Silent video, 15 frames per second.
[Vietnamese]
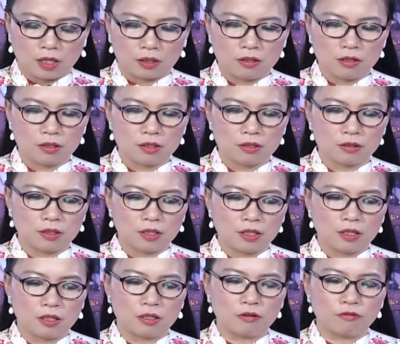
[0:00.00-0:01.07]
À, tương tự
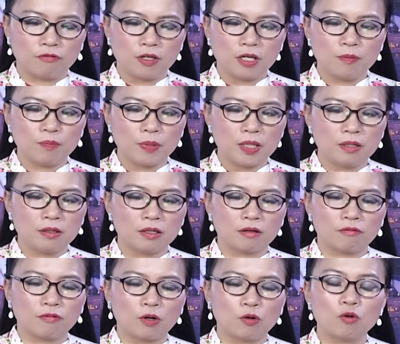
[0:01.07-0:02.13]
thì ở Philippines
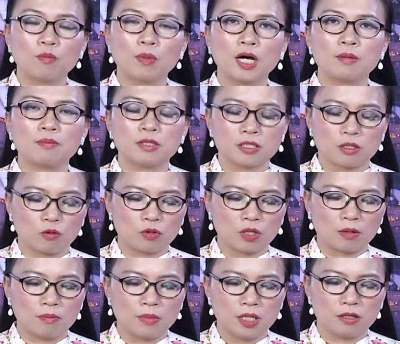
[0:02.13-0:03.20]
à, vào hôm 26
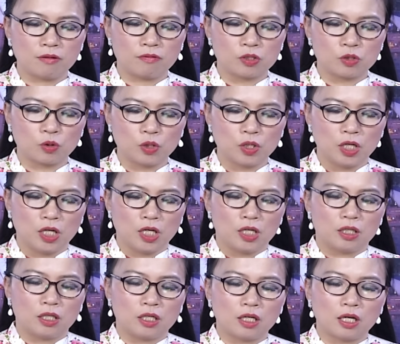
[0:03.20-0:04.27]
tháng 10 vừa rồi
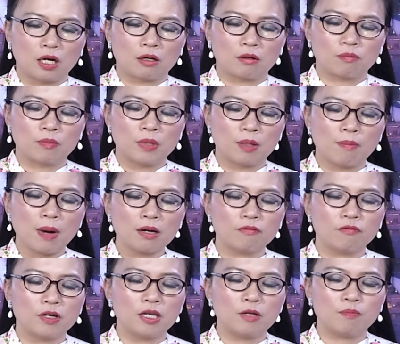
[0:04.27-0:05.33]
thì à, miền
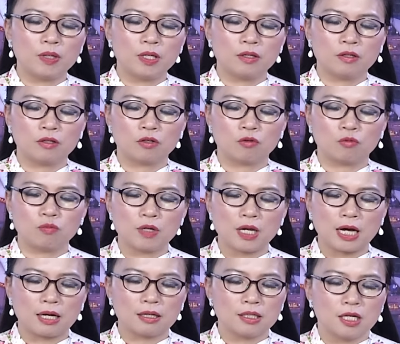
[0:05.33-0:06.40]
Bắc Philippines cũng
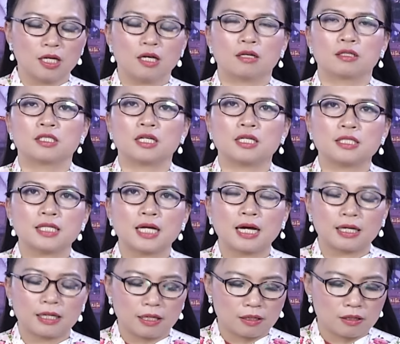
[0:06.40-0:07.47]
đã xảy
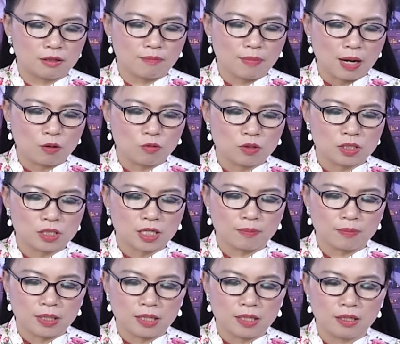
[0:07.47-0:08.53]
ra cái cơn bão
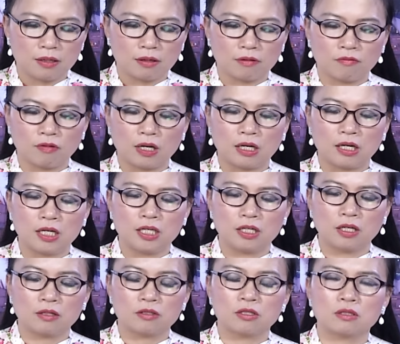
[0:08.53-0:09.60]
Chami và
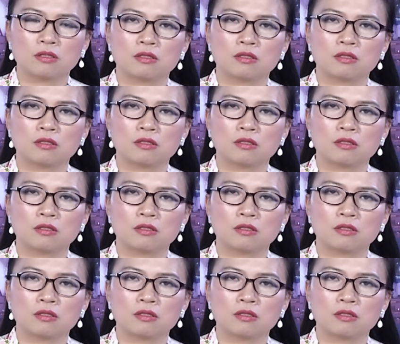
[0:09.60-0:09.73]
gây